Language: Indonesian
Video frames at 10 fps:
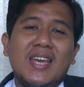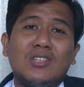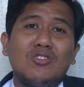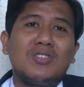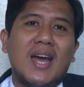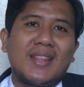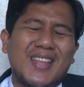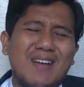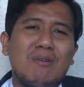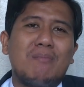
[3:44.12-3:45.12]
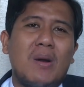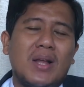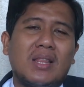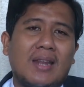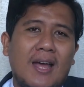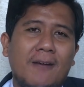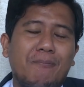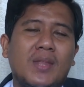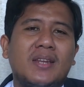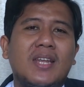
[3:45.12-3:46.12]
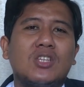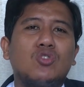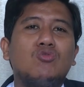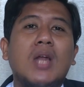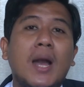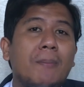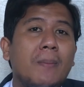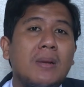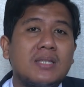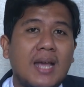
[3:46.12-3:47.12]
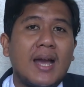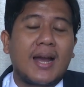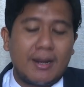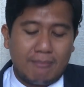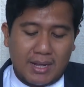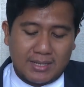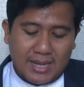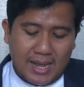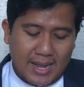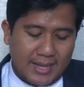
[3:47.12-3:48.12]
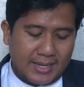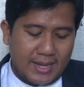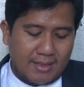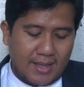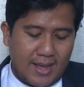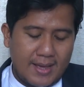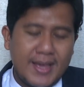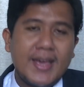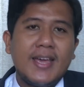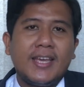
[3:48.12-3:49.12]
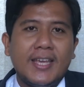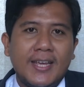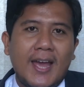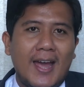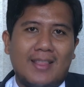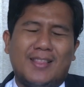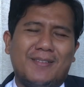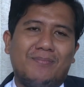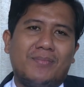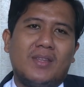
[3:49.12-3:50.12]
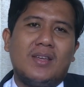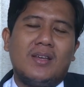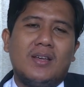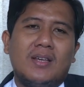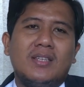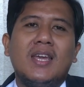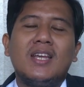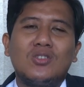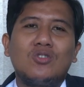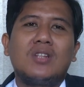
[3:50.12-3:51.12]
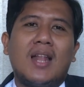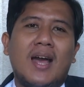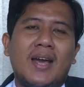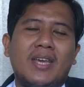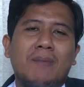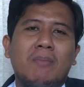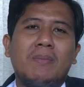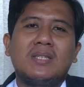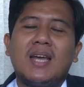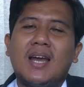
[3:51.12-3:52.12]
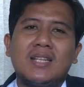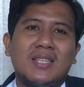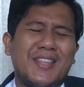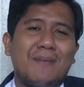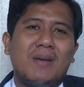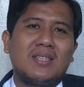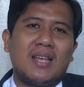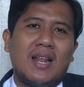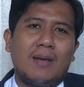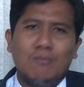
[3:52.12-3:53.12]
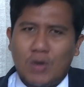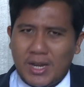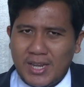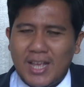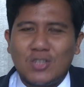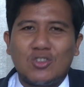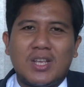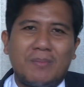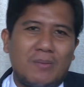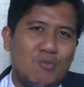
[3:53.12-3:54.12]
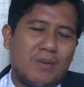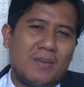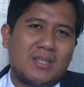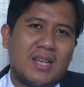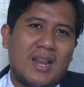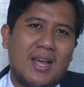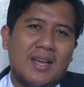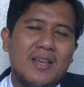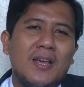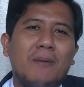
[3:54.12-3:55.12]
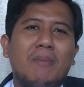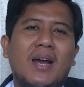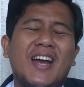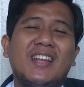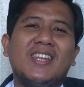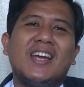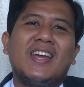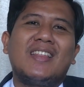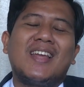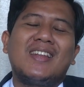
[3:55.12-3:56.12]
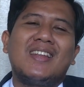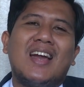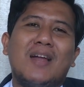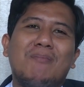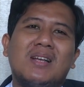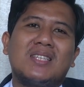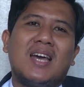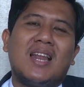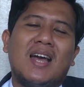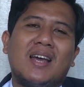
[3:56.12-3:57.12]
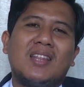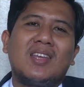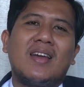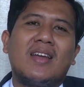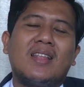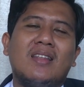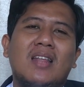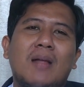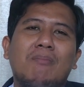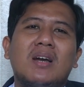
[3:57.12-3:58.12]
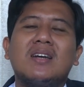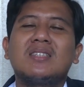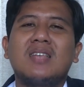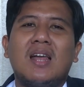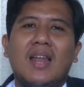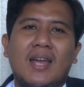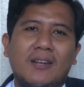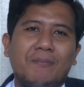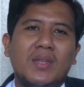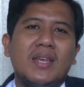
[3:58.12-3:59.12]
Yesus datang membawa terang dan dia sudah memecahkan masalah kita. Ingat, Yesuslah yang memecahkan setiap masalah, bukan Yesus yang membuat masalah. Maka ketika kita di dalam masalah, ketika kita di dalam kekesalan,